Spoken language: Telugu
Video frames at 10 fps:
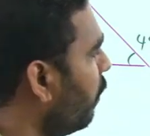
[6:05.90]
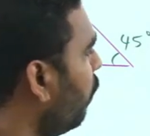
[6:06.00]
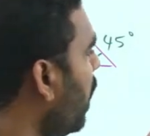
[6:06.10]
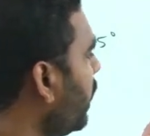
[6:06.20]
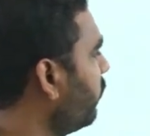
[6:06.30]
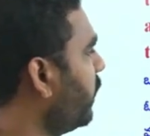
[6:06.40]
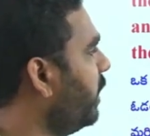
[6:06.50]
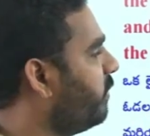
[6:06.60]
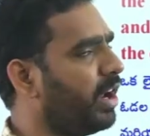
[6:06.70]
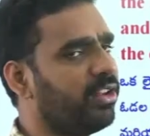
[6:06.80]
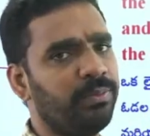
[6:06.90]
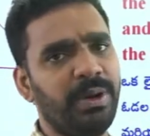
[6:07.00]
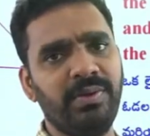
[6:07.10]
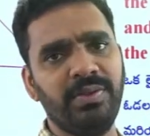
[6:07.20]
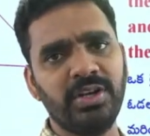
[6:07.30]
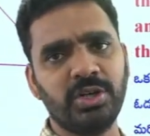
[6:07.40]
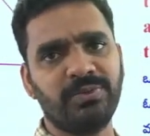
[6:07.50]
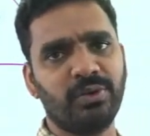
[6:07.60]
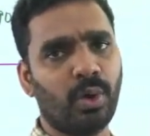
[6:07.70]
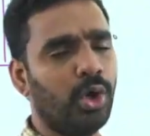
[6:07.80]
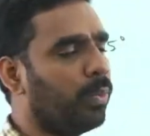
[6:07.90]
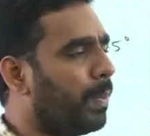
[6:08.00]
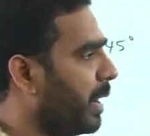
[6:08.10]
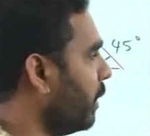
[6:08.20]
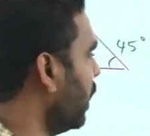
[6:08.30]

వాట్ ఈస్ ద డిస్టెన్స్ బిట్వీన్ ది షిప్స్ రెండు పడవల